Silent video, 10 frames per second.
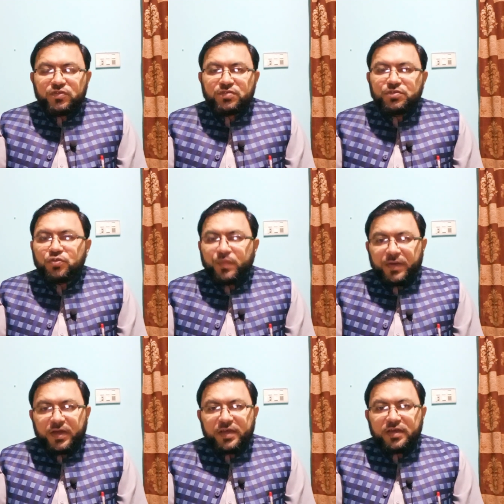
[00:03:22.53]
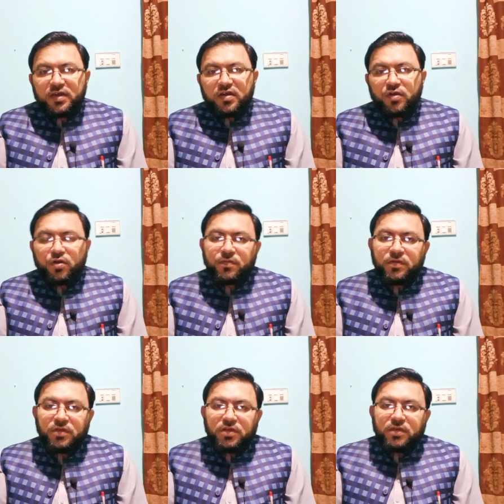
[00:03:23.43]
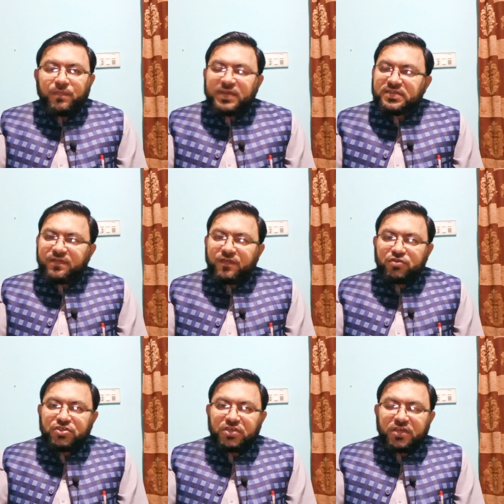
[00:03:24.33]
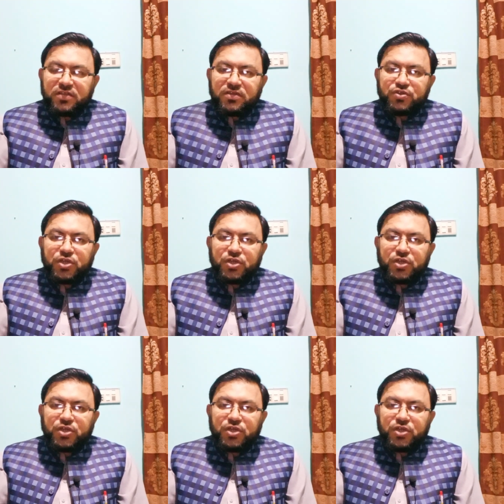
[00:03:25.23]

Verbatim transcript: वो ज़मीन के ऊपर आएगा और पैसिफिक ओशन के अंदर जो